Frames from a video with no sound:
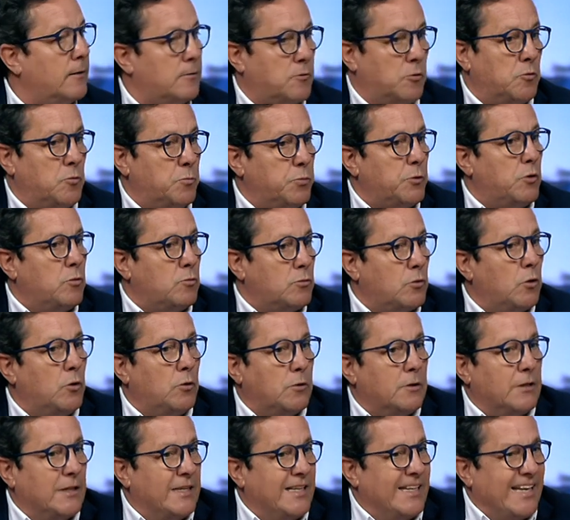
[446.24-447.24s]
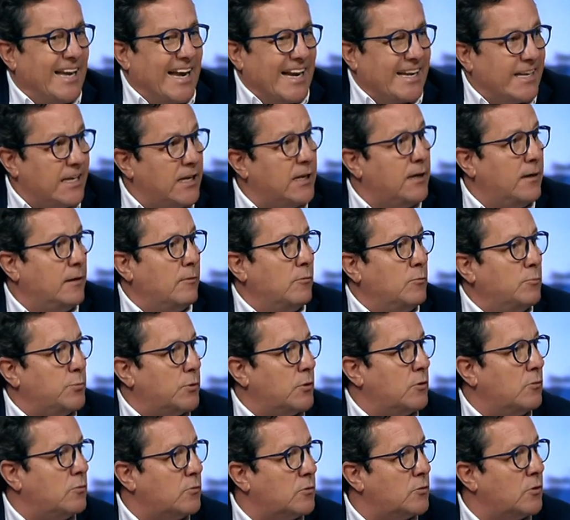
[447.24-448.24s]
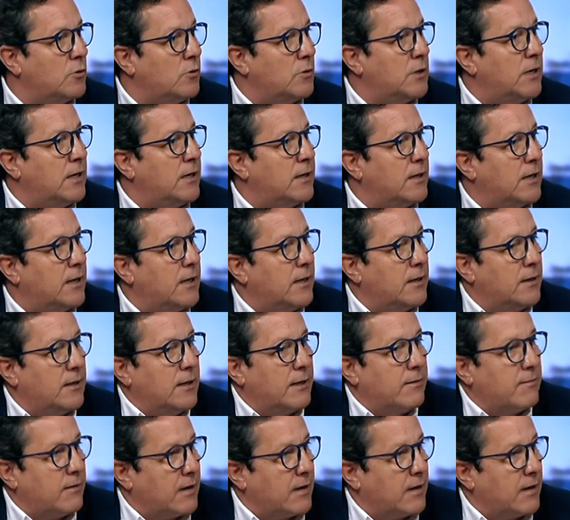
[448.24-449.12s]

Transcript: con un producto de aquí, un producto de,